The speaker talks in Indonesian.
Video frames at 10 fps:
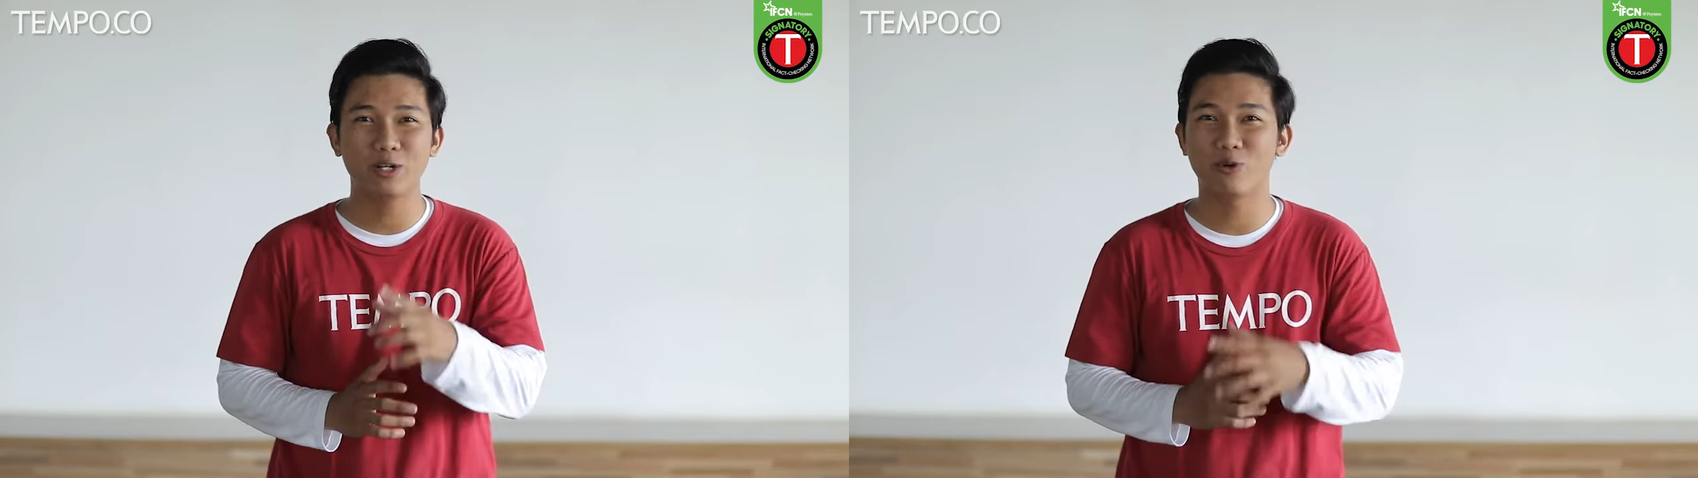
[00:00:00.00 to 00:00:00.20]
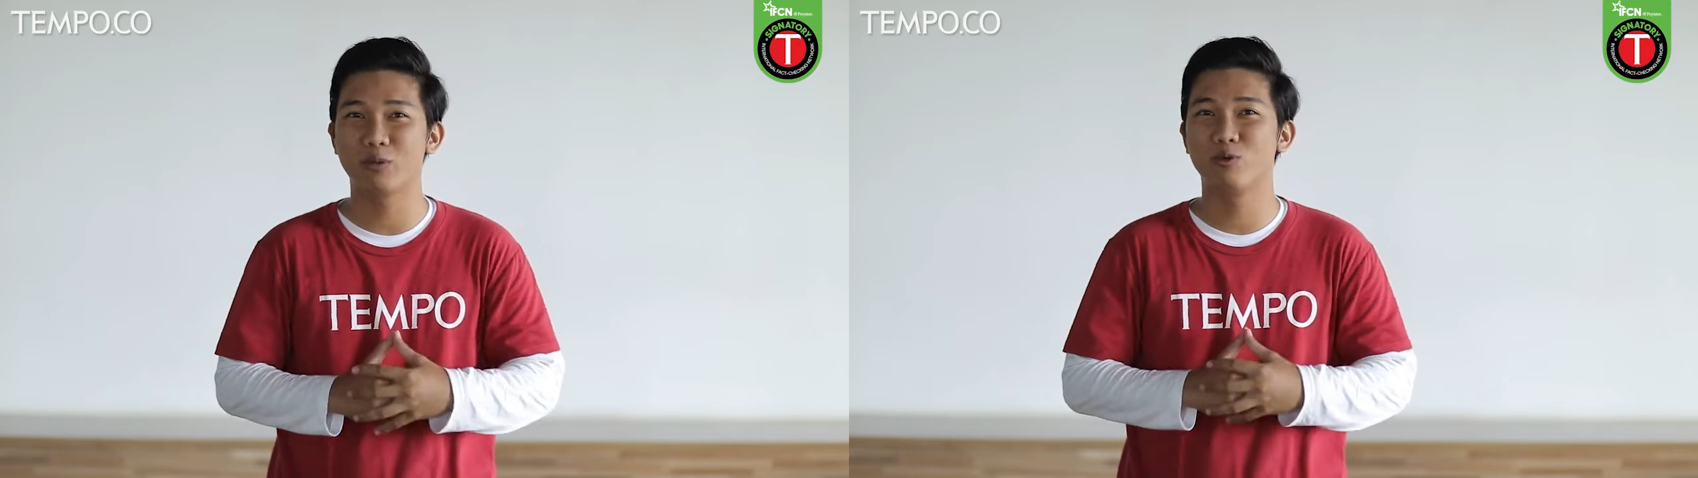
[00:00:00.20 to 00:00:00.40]

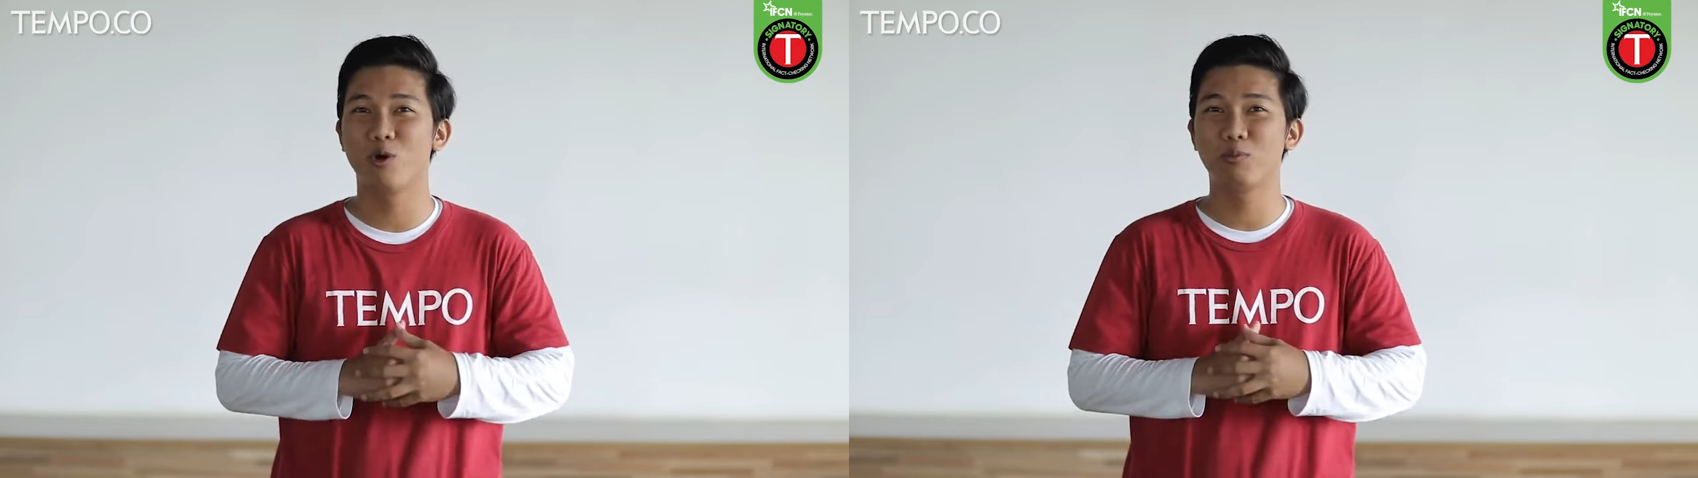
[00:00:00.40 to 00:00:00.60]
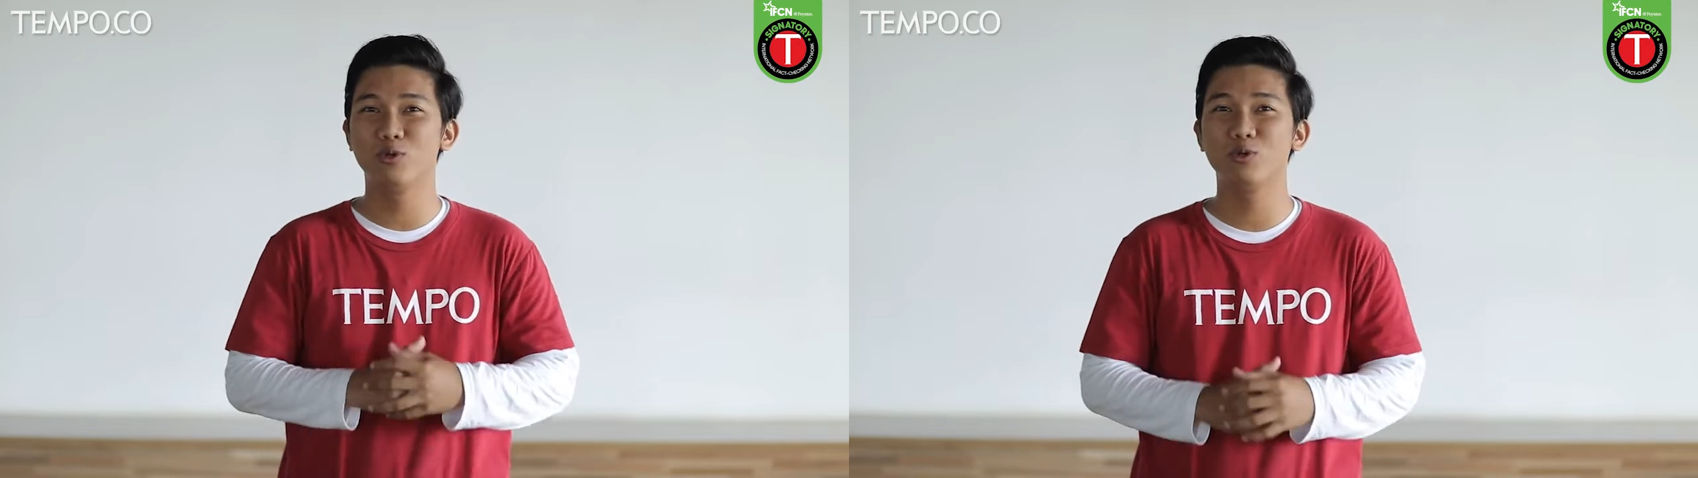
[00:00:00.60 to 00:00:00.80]

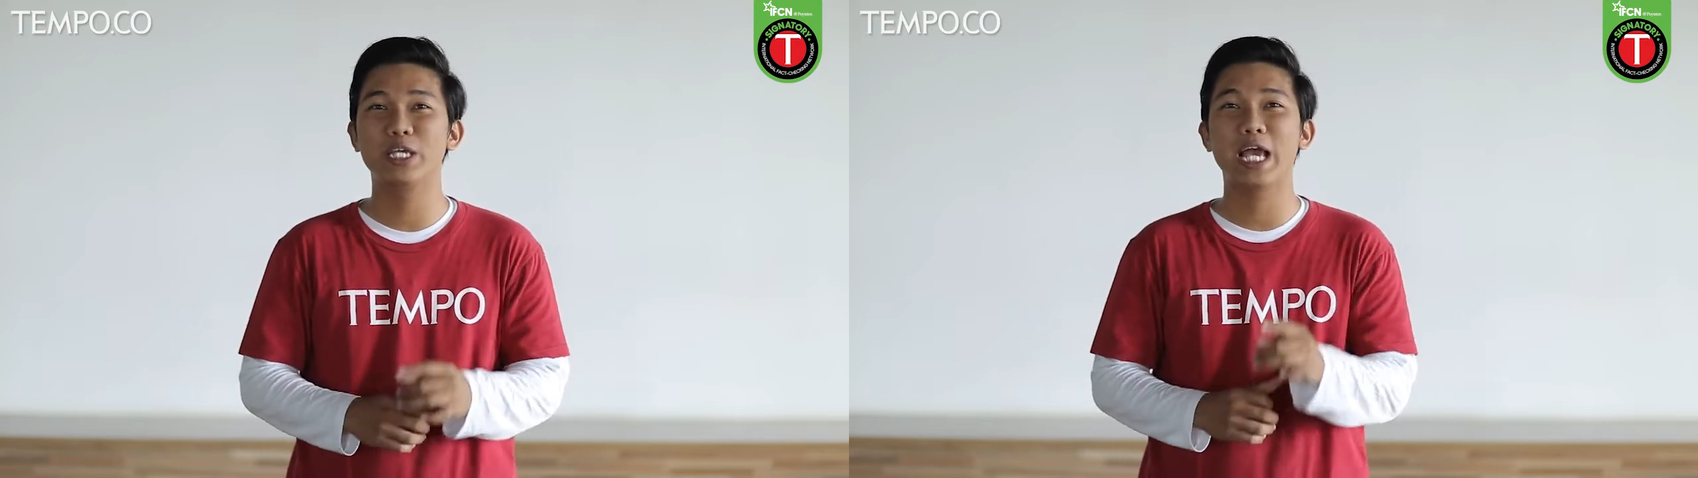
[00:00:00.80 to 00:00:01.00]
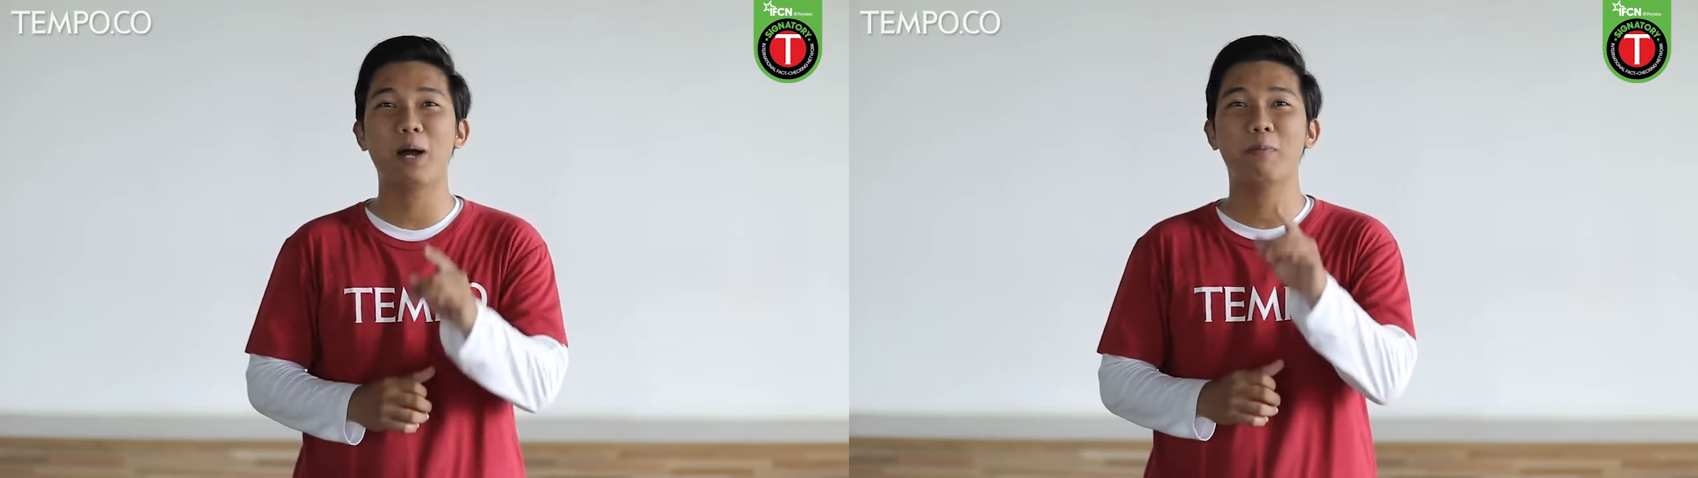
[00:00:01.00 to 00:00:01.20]
2020
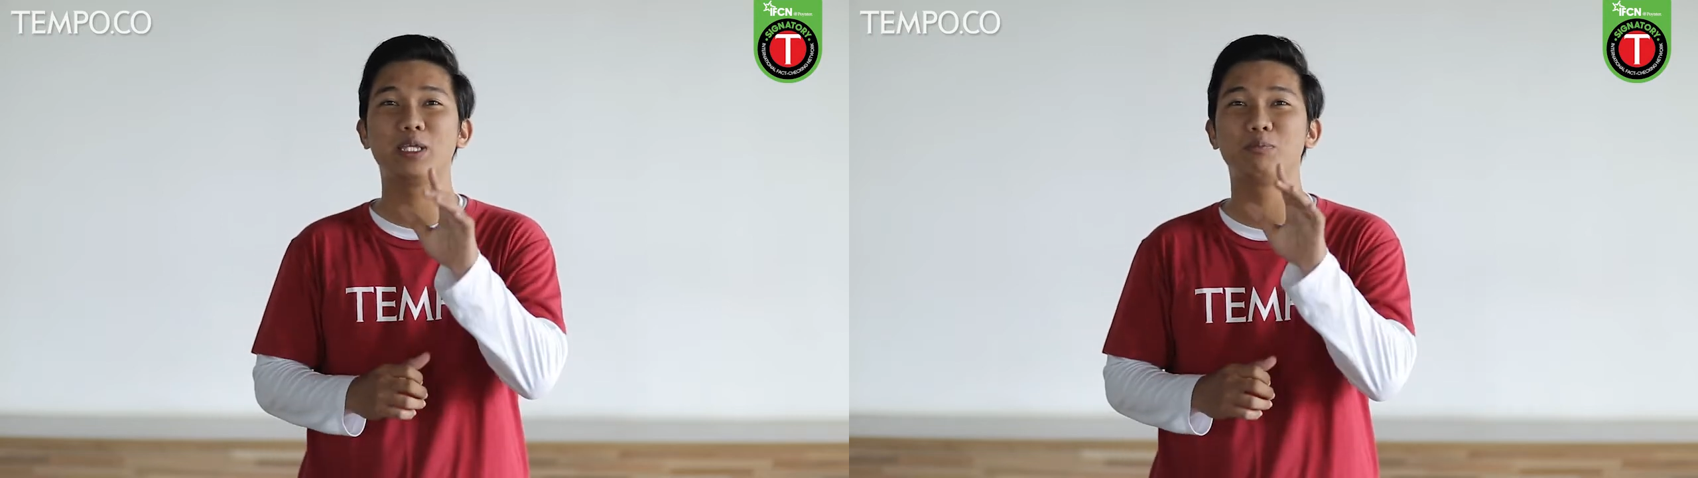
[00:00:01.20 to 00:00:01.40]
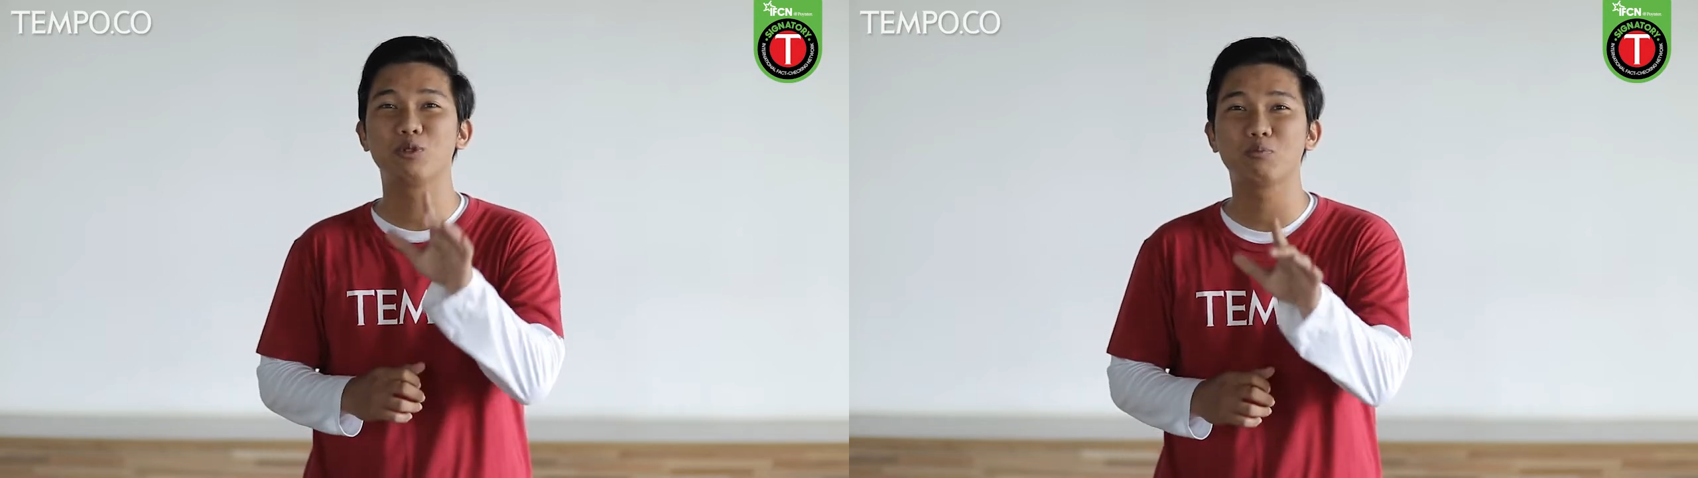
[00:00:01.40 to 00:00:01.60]
yang
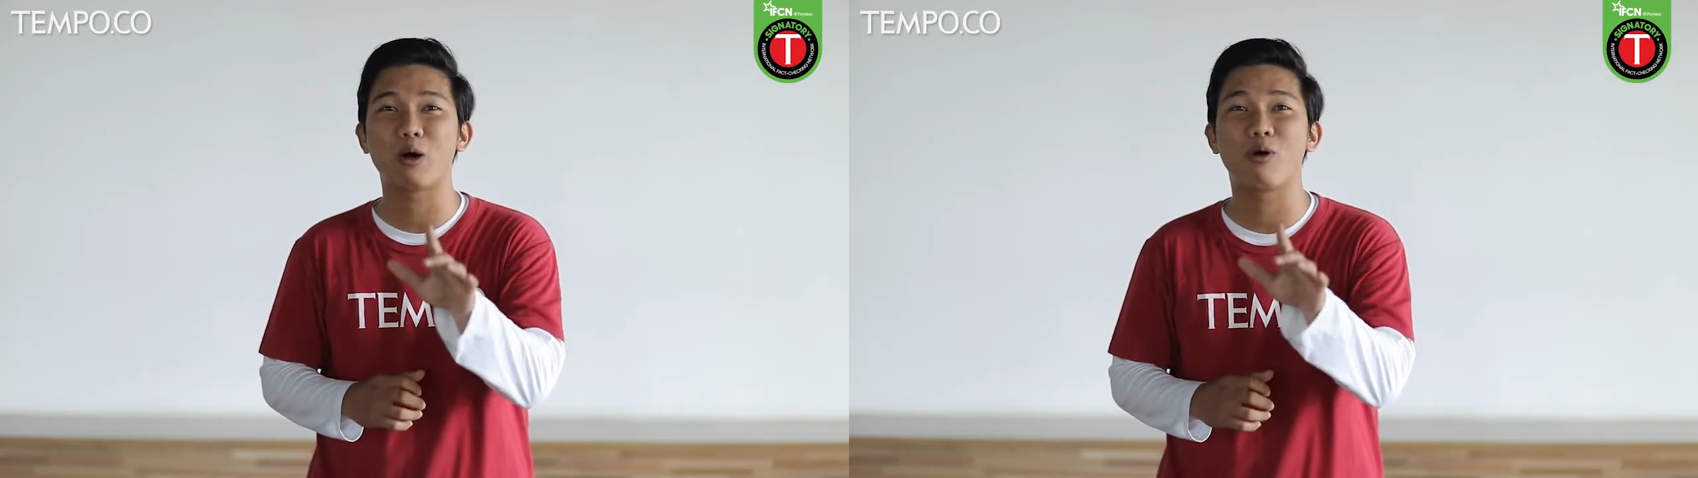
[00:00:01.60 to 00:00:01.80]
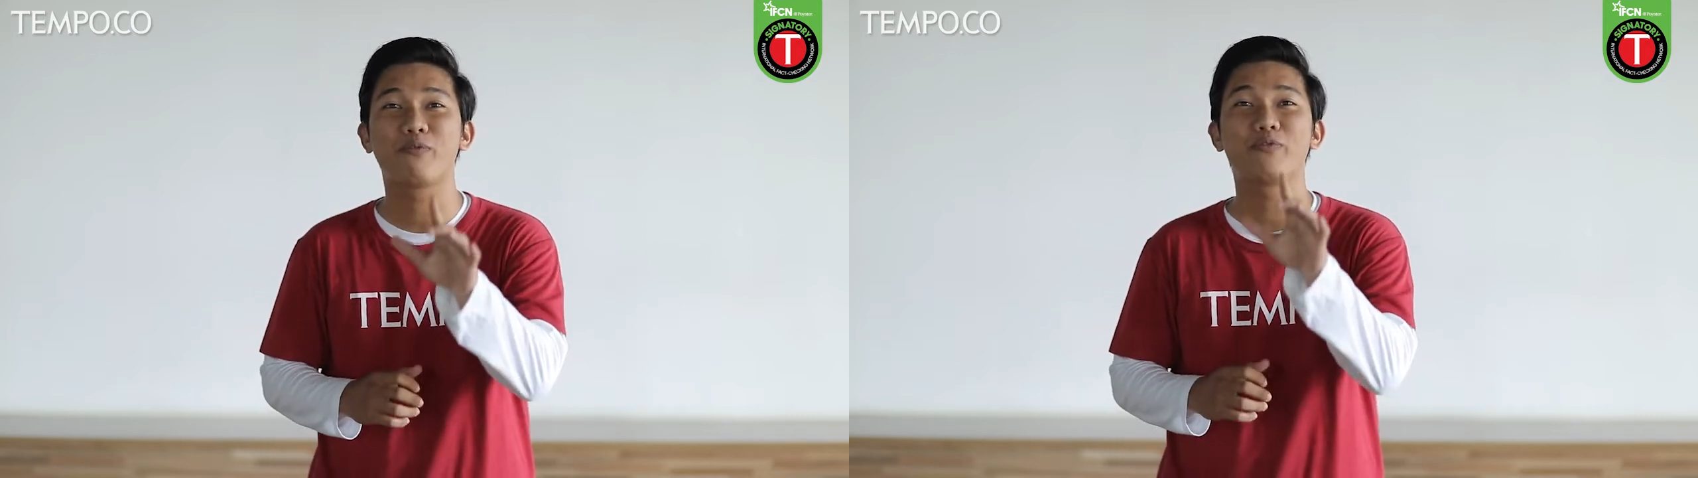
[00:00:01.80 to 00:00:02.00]
menyebut bahwa